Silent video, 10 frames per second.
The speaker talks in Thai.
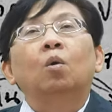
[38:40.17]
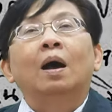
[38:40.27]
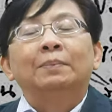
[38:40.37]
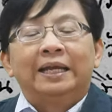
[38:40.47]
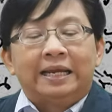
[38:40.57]
ค
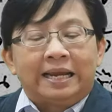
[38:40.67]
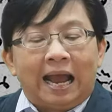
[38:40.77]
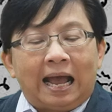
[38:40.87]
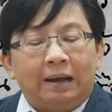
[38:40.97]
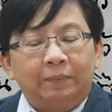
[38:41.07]
วามพยา
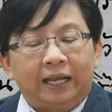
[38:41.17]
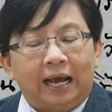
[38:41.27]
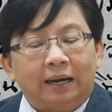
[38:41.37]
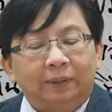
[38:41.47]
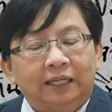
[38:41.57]
ยามใน
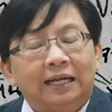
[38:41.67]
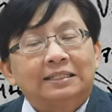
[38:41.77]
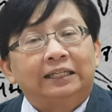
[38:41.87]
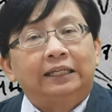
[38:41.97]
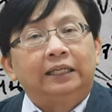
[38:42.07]
การพัฒนา
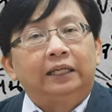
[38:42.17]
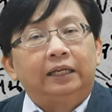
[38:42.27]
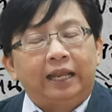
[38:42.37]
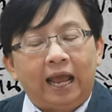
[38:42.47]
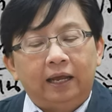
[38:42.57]
เศรษฐกิจ
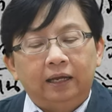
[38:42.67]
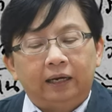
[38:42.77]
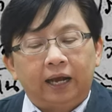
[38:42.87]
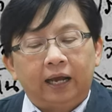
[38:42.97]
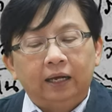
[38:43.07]
เนี่ย
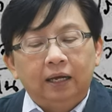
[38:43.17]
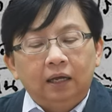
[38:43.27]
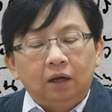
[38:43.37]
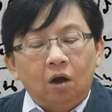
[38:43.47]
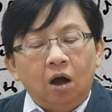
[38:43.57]
นะคะ
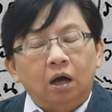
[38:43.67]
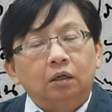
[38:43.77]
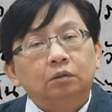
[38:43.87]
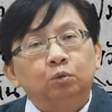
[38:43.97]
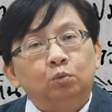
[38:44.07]
ก็
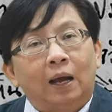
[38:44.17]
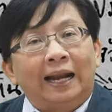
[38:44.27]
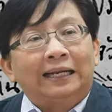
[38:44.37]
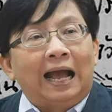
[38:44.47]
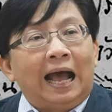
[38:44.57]
ถูก
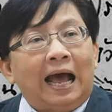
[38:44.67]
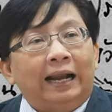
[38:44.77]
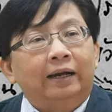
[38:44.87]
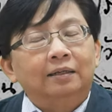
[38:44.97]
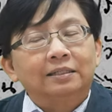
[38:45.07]
ขัดข้า
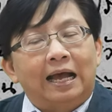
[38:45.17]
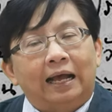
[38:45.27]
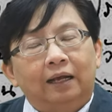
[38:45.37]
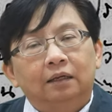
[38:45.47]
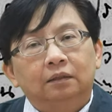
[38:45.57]
นจา
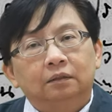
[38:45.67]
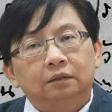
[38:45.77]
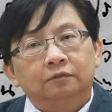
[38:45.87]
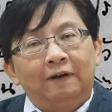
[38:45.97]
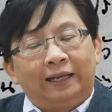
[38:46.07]
ก
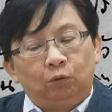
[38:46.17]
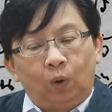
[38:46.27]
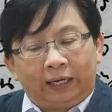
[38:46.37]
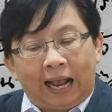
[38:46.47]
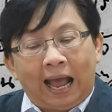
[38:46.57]
ฝ่ายตร
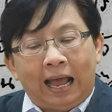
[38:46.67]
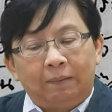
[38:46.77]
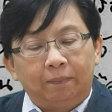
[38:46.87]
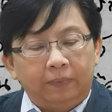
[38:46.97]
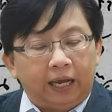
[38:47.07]
งกันข้า
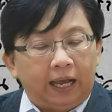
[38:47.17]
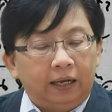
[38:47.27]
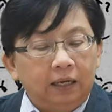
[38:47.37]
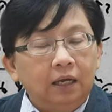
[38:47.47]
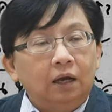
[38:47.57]
มนะคะ
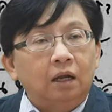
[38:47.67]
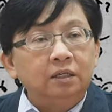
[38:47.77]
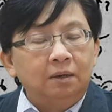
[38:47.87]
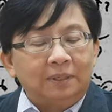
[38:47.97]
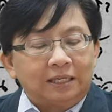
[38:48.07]
ก็
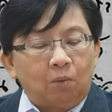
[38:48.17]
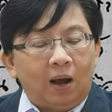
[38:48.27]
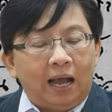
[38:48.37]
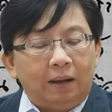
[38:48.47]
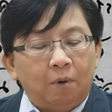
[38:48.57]
เนื่องมาจาก
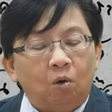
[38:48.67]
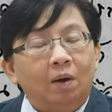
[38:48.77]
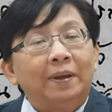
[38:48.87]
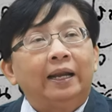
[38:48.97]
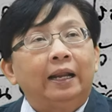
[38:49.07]
ว่ามอง
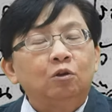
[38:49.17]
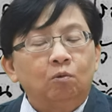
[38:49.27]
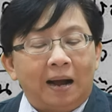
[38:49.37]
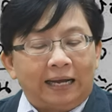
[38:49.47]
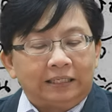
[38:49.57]
ว่าเป็นนโย
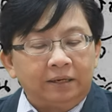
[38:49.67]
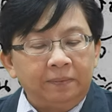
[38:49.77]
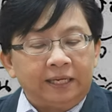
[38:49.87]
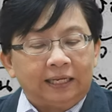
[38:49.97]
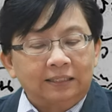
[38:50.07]
บายที่
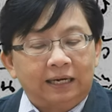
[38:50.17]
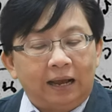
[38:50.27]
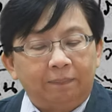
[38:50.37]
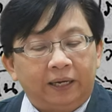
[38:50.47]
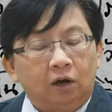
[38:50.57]
มีลักษ
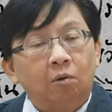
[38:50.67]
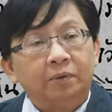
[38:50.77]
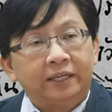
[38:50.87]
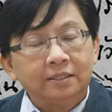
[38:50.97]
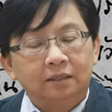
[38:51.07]
ณะเป็นคอม
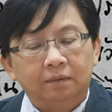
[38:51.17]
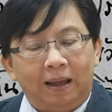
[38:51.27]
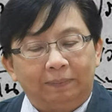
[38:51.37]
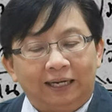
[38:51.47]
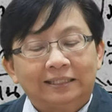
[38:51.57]
มิวนิสต์
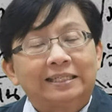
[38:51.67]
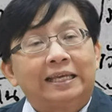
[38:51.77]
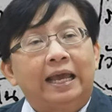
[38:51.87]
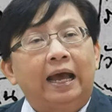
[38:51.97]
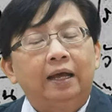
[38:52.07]
แบบรัสเซีย